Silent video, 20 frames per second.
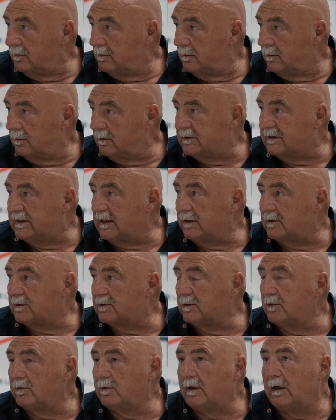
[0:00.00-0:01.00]
Eccolo
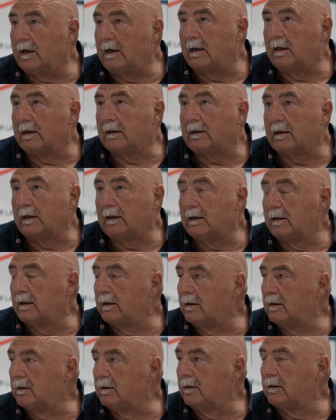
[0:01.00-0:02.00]
l'approccio di giocare in
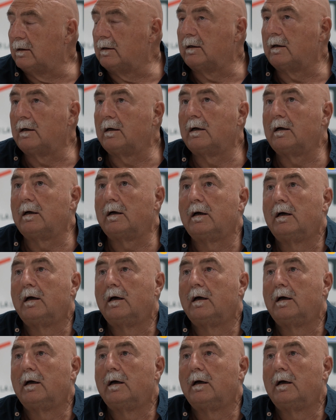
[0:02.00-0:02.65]
corsia, una costola